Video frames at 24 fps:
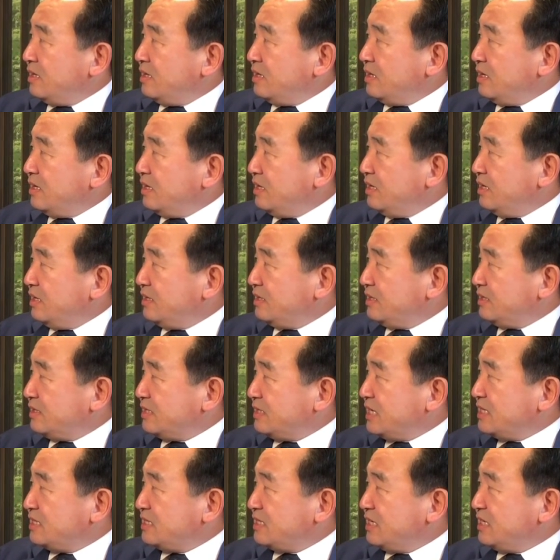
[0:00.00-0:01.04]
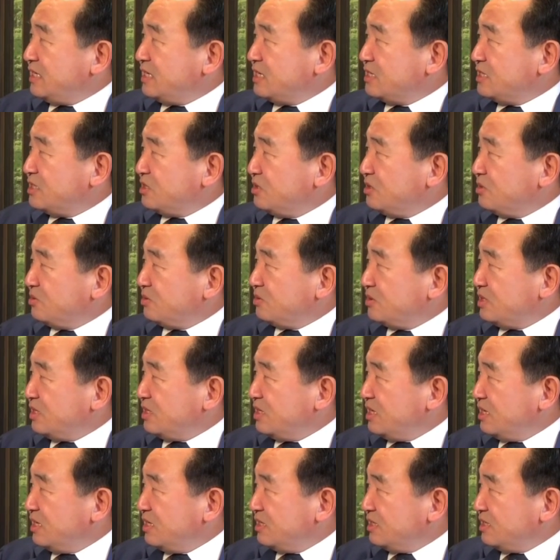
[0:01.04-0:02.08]
呃，这是一个九
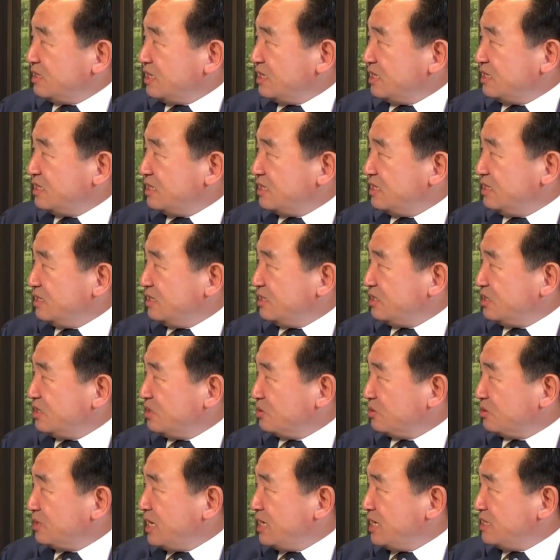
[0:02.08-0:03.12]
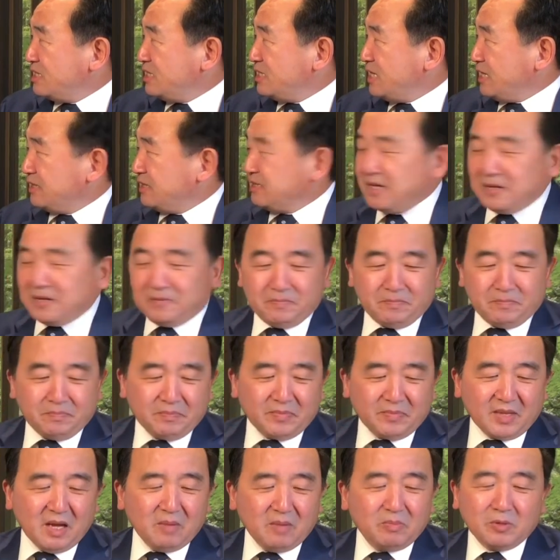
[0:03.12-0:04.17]
呃，这是九天前的，
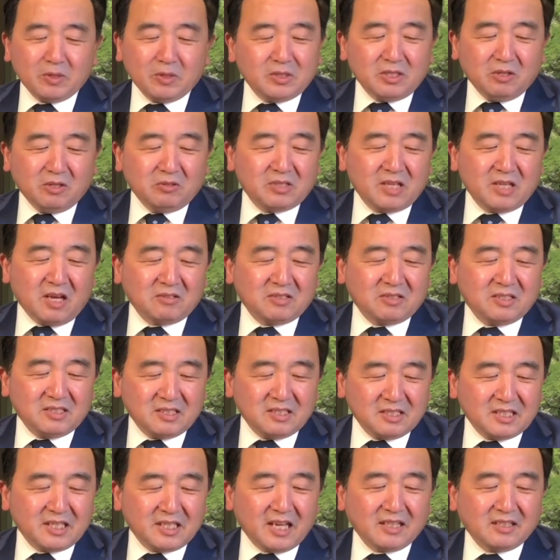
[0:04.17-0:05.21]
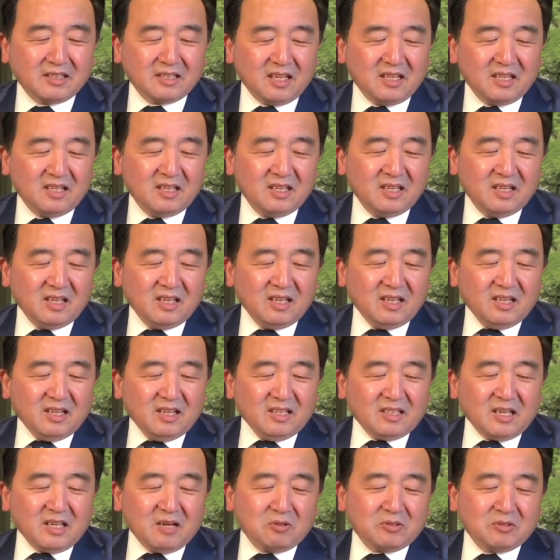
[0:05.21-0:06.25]
啊，不是九个小时之前的。
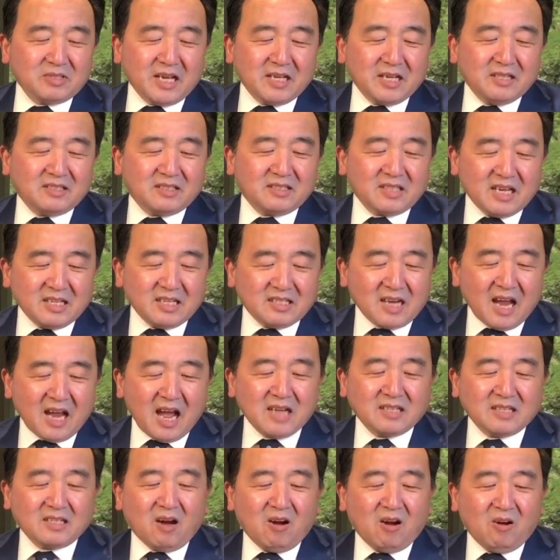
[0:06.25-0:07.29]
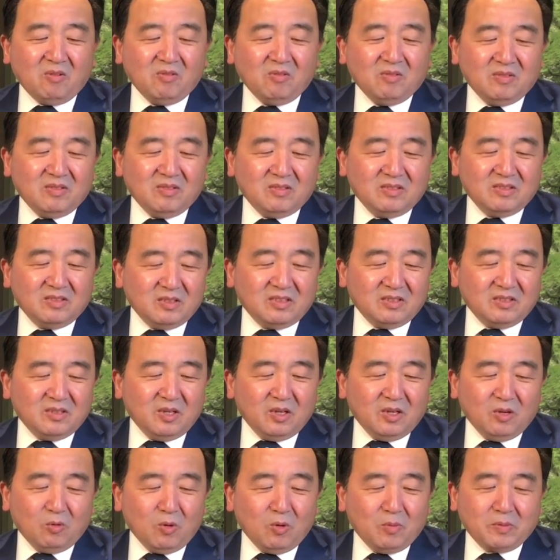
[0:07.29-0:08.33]
他说在在查找，
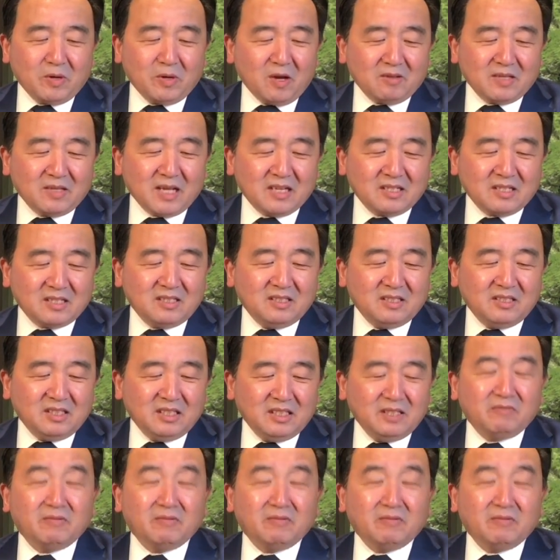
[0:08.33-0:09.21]
呃，我不知道他是英